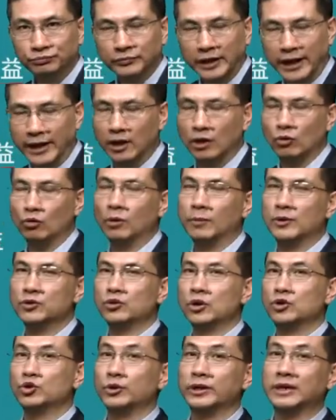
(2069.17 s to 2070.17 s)
哎，我们
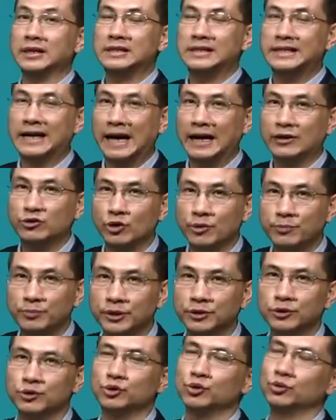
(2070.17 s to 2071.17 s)
算出一个加权
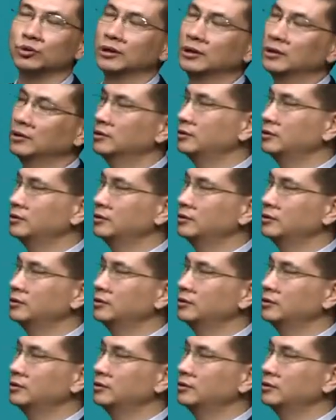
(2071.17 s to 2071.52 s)
平均数，